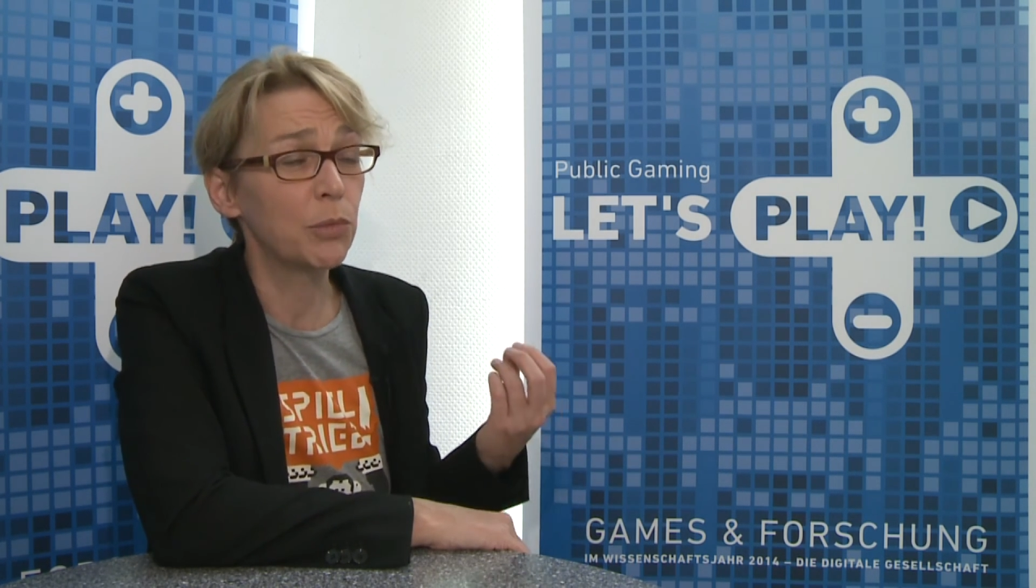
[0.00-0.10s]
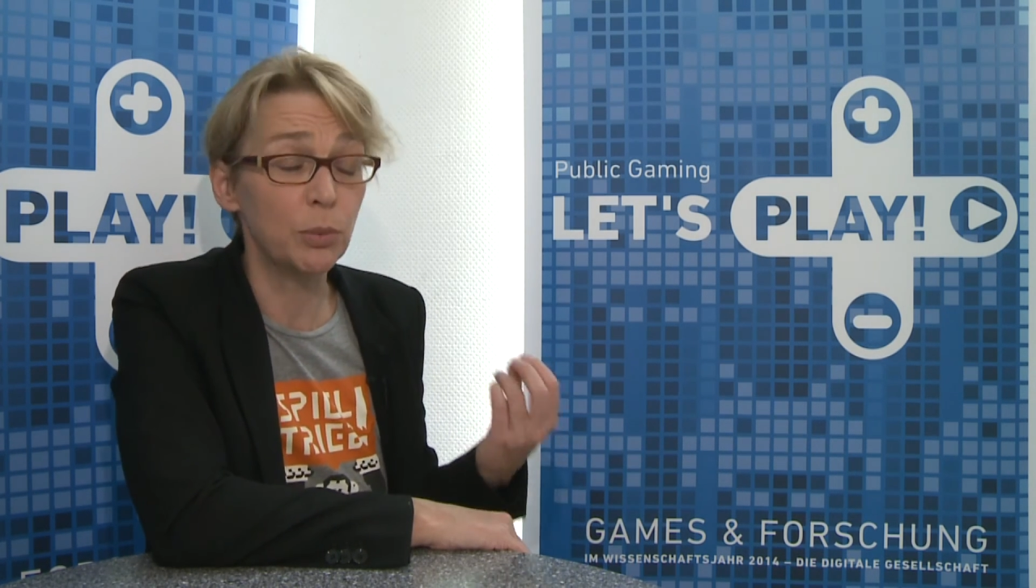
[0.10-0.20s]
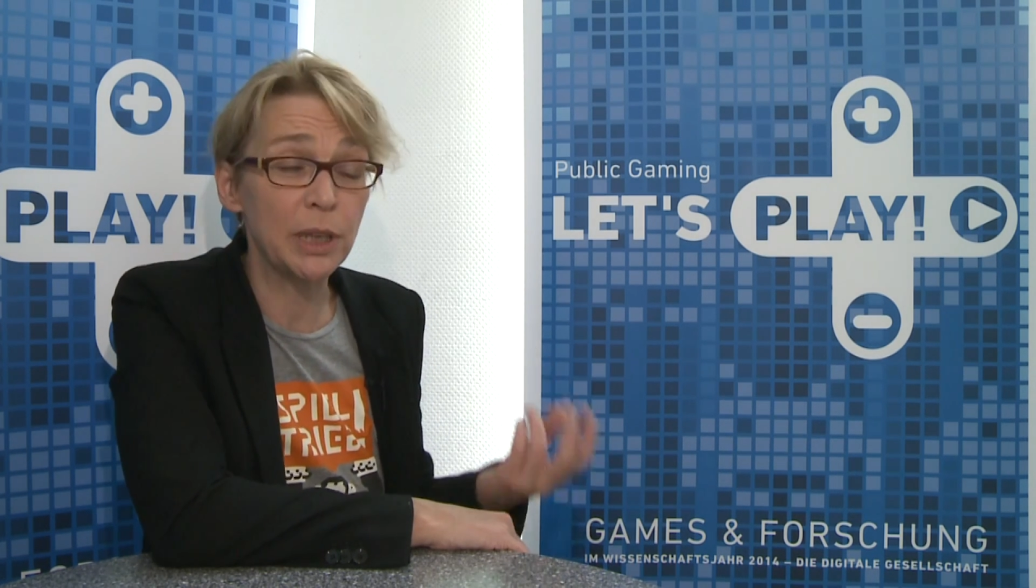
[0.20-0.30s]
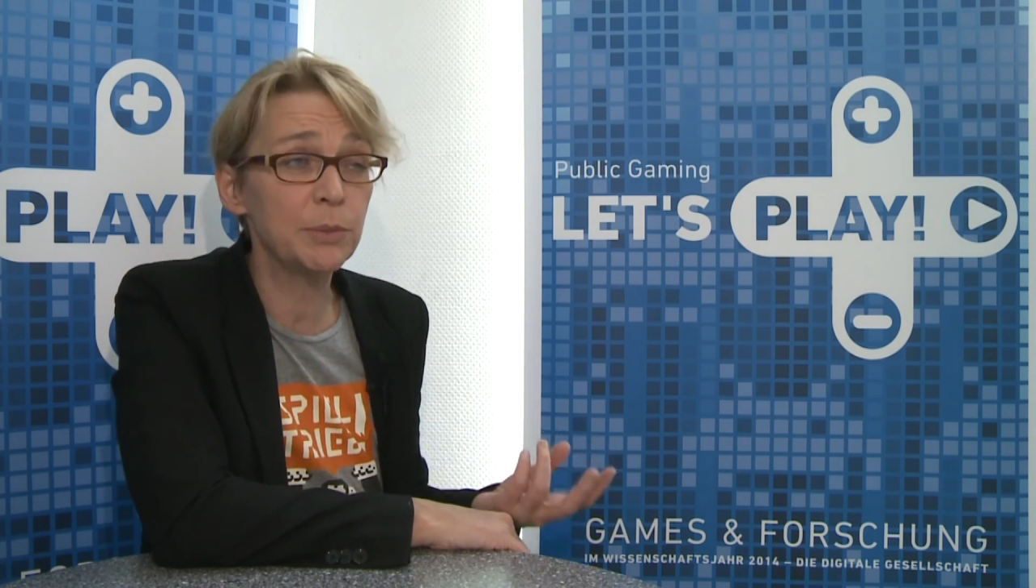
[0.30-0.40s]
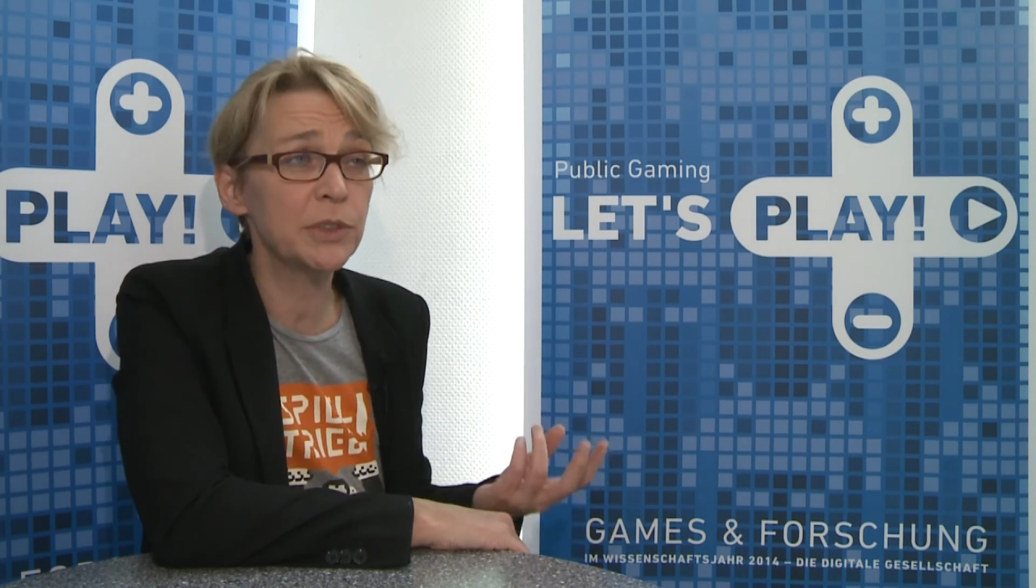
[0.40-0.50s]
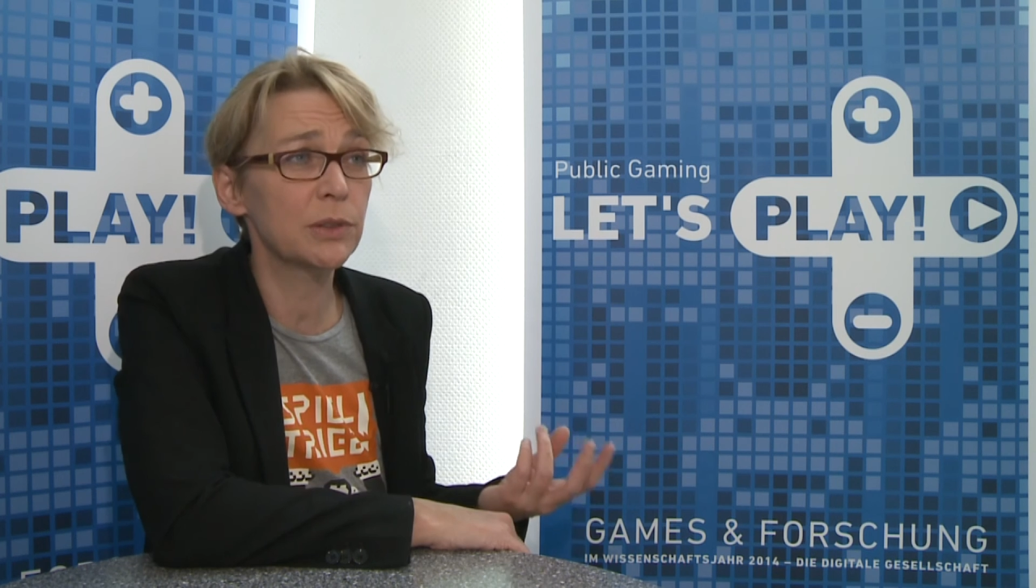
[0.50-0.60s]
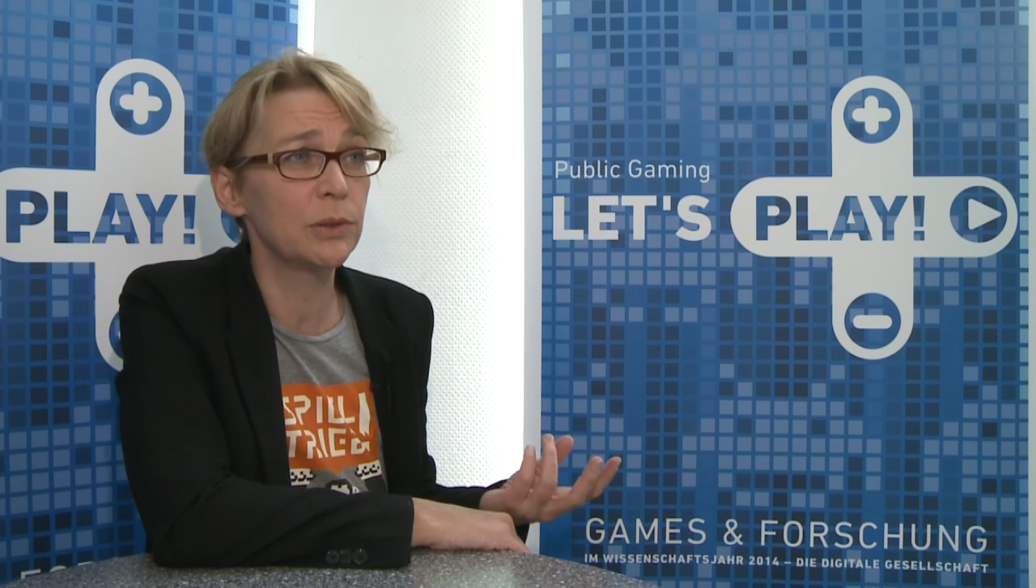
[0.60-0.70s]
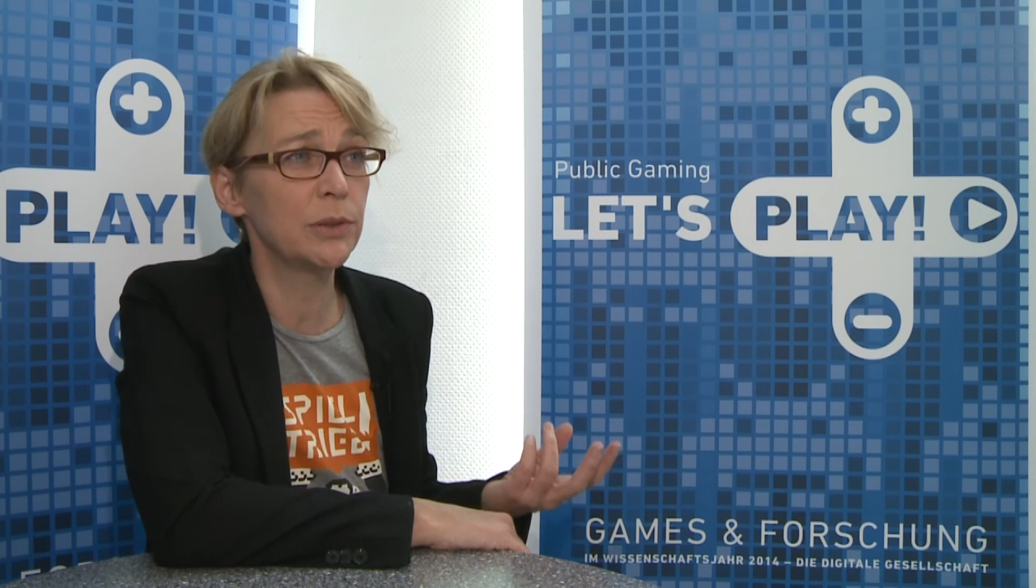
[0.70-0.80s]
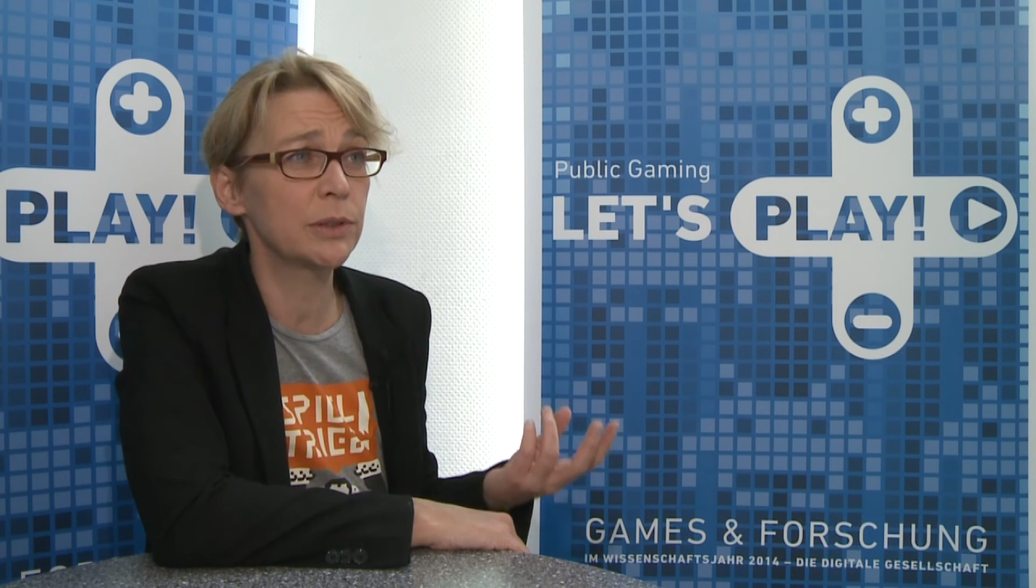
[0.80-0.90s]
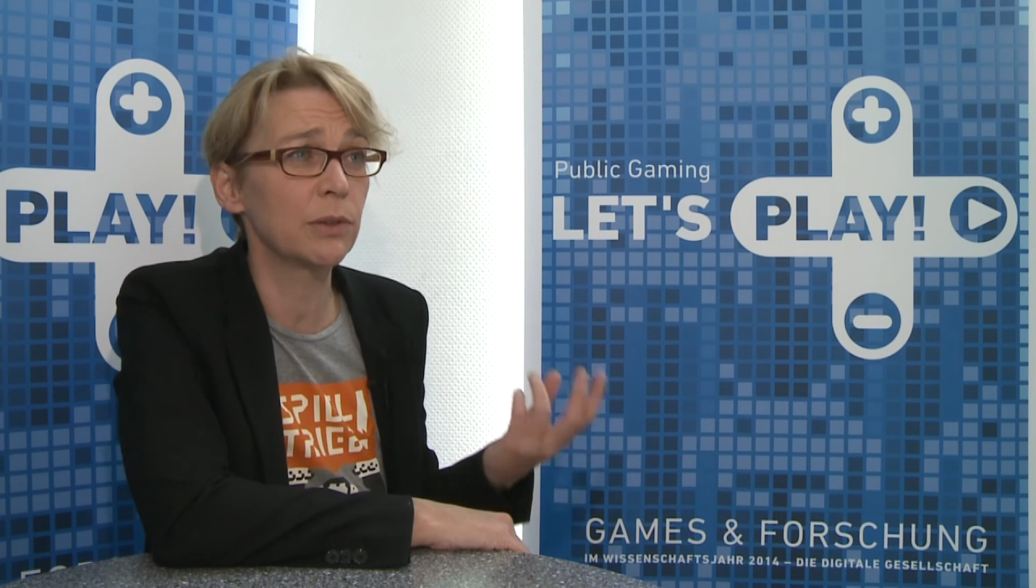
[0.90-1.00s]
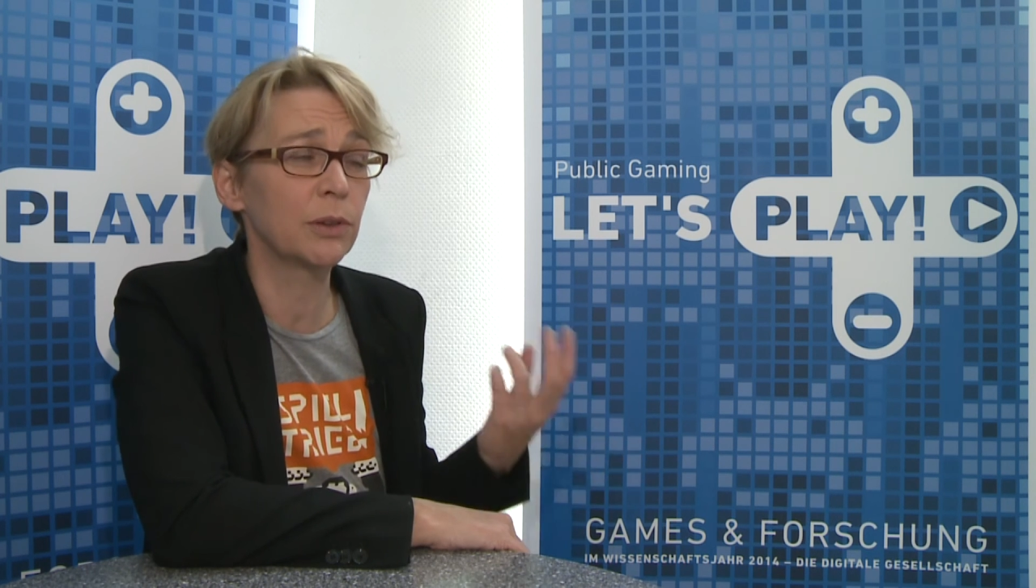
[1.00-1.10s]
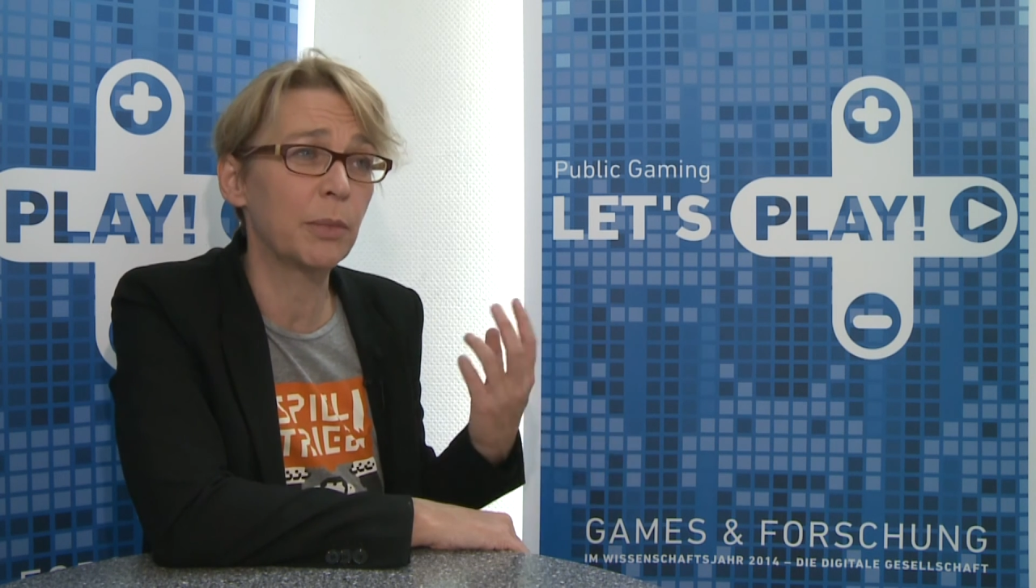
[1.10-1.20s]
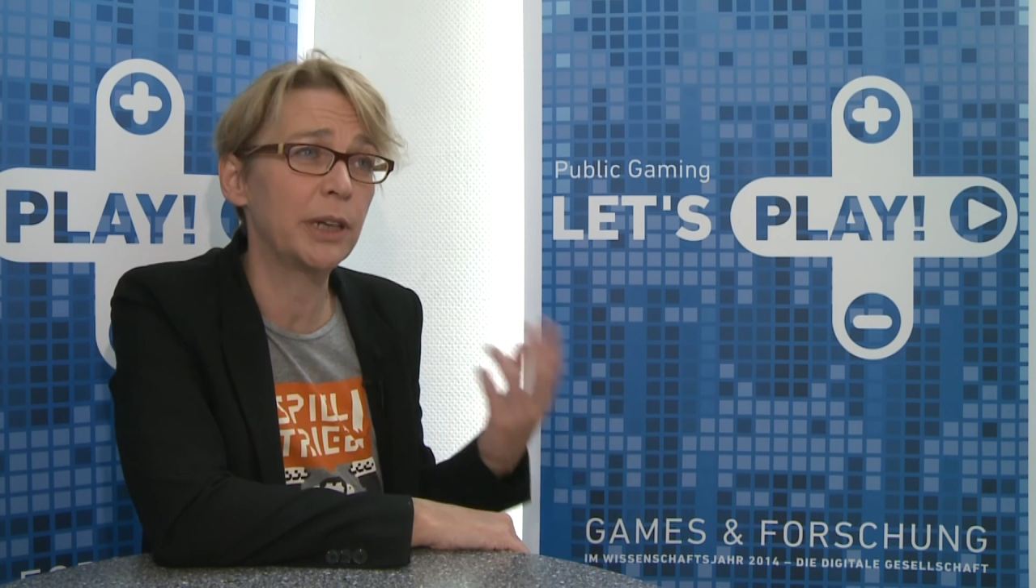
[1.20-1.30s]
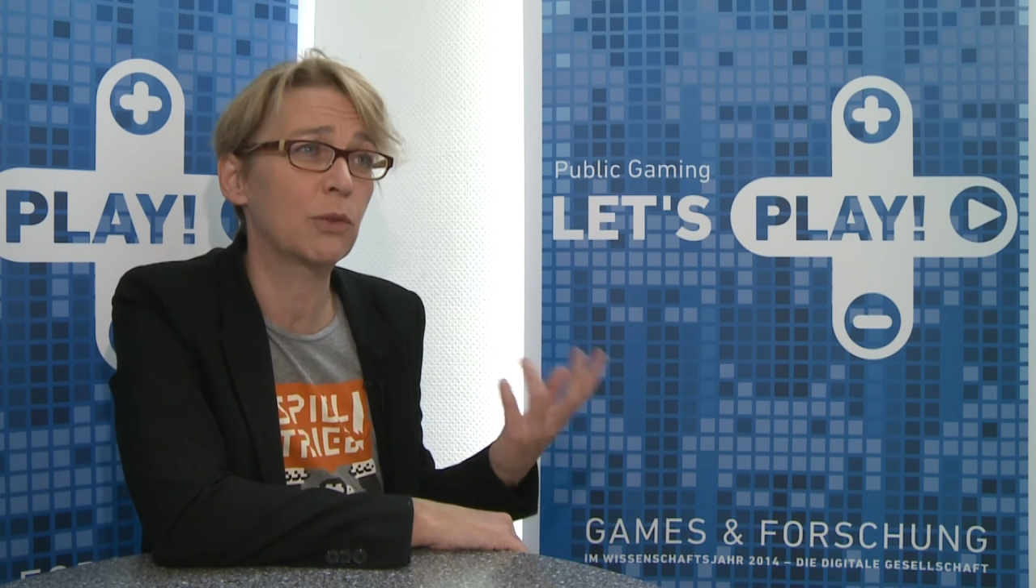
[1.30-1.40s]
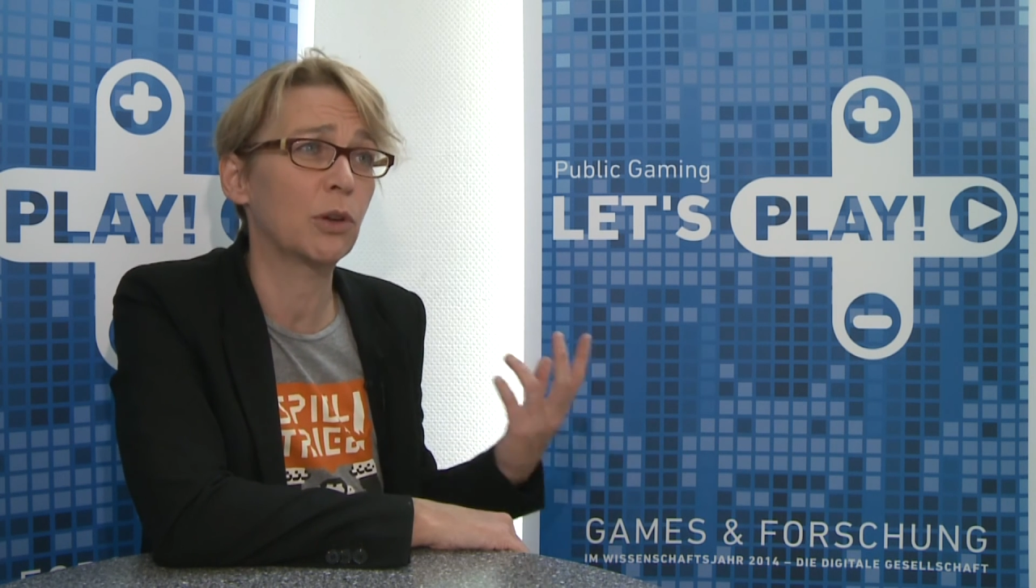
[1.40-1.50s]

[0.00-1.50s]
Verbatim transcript: Probleme zu lösen und meine